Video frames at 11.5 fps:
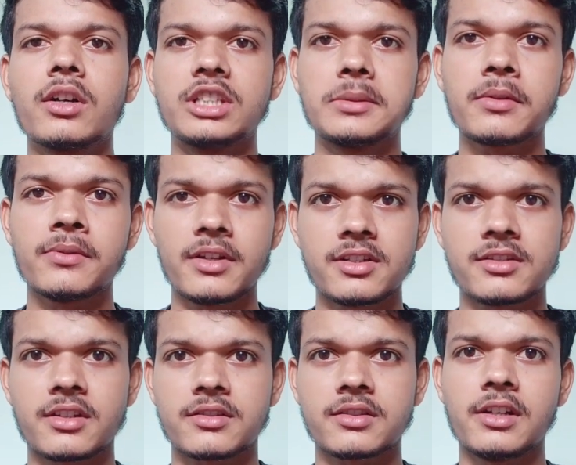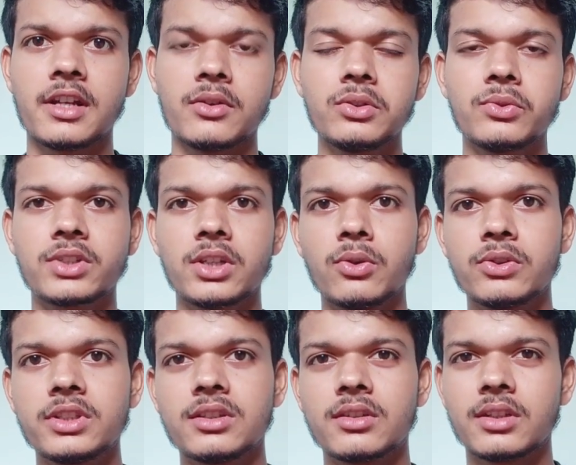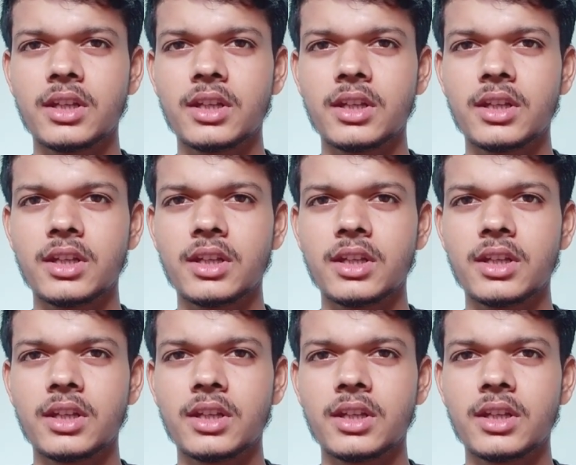जब आप फर्स्ट इंस्ट्रक्शनल डे हो तो उसके दो से